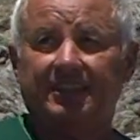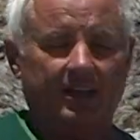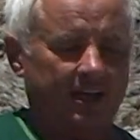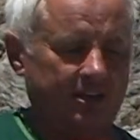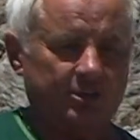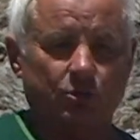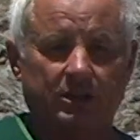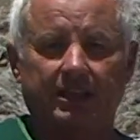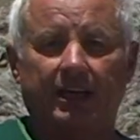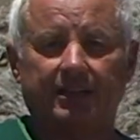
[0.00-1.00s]
Akku
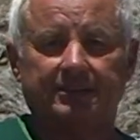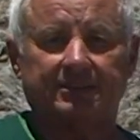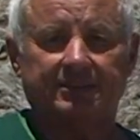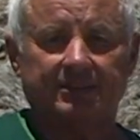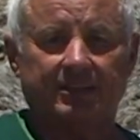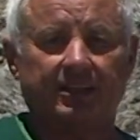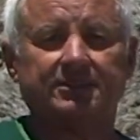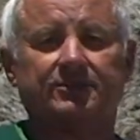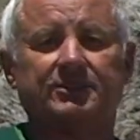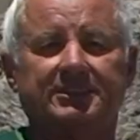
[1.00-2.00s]
geladen,
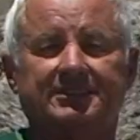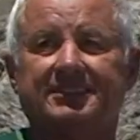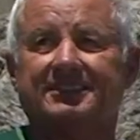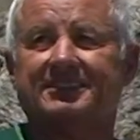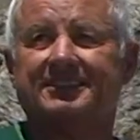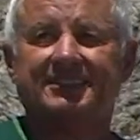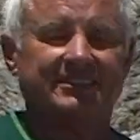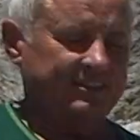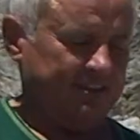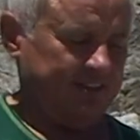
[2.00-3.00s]
ganz wichtig.
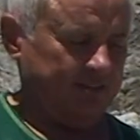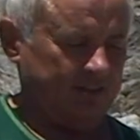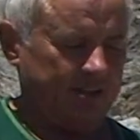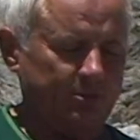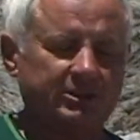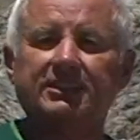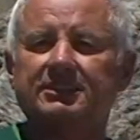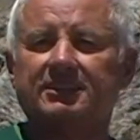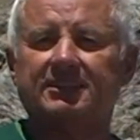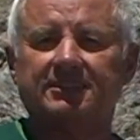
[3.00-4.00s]
Da kann man die
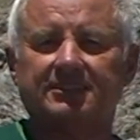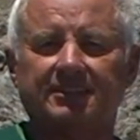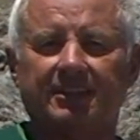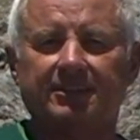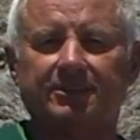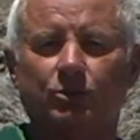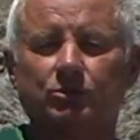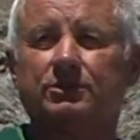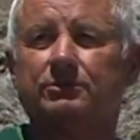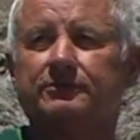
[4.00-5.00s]
internationale
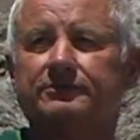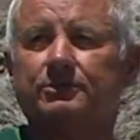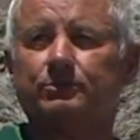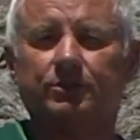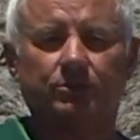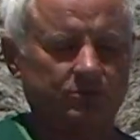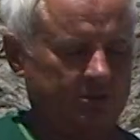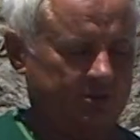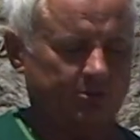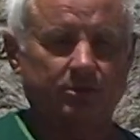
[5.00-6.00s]
Notrufnummer
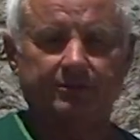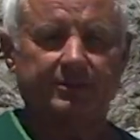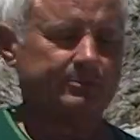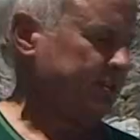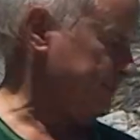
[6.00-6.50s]
112 immer